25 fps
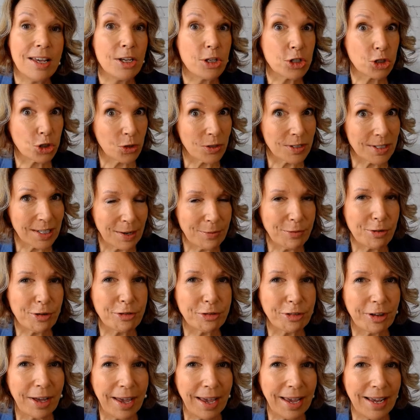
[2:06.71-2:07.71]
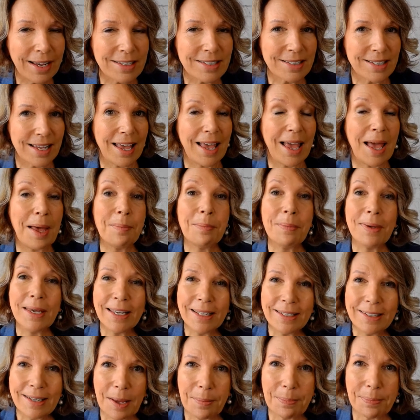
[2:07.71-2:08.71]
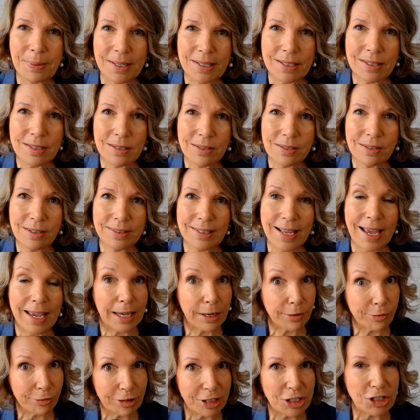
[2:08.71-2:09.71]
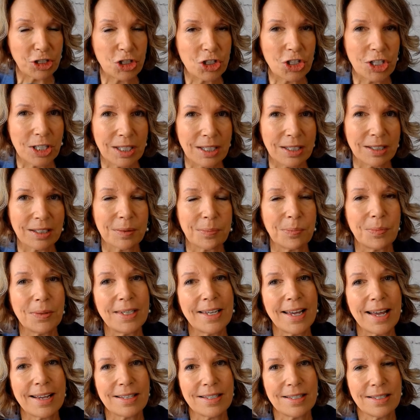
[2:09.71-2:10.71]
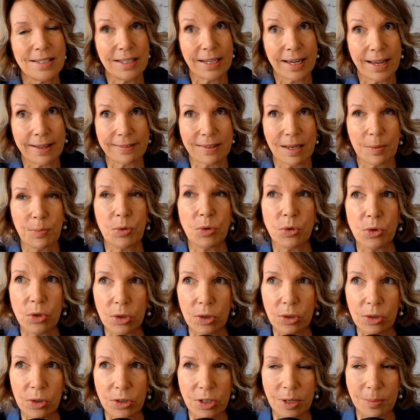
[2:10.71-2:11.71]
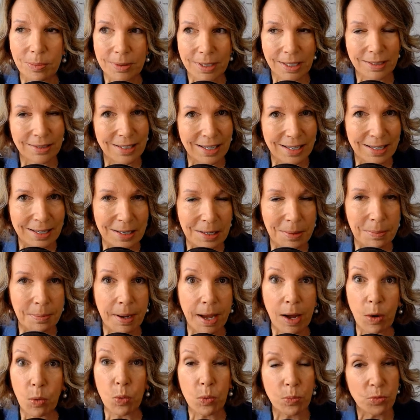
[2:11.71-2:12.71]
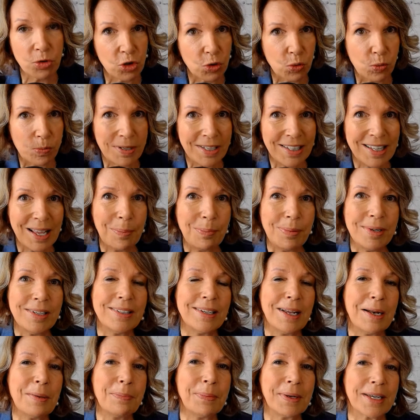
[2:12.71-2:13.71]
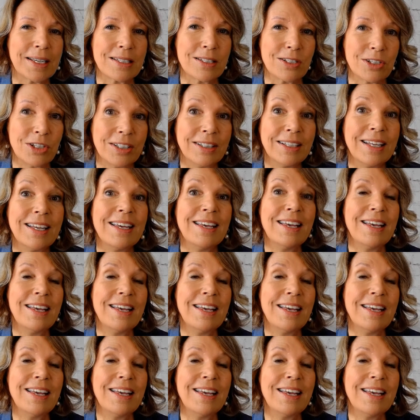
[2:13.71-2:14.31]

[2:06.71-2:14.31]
Ce que ça va faire, ça amène la personne à réfléchir, puis à se dire, à ta minute, là, il y a peut-être tel élément, oh, j'ai oublié d'appeler telle personne.